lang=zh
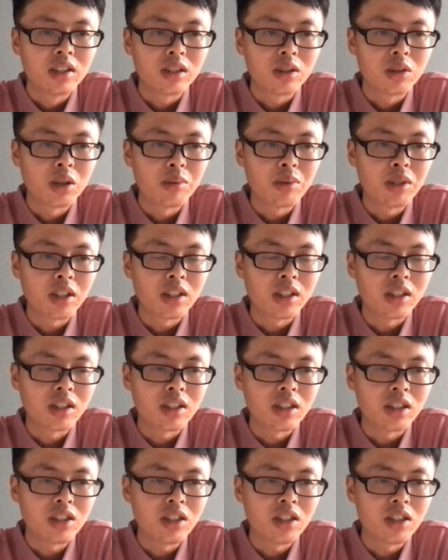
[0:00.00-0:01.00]
topic 的一
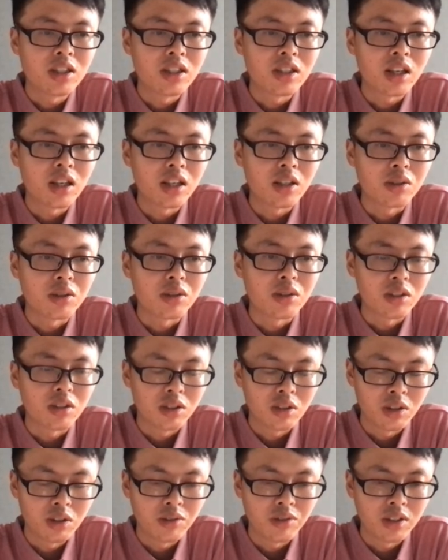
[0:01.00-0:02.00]
些信息，还有
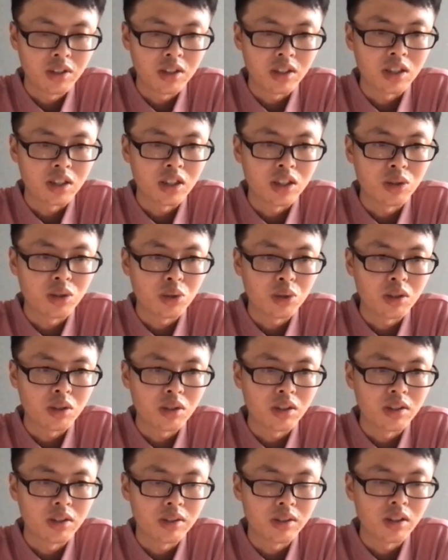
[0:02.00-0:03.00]
消费者以及说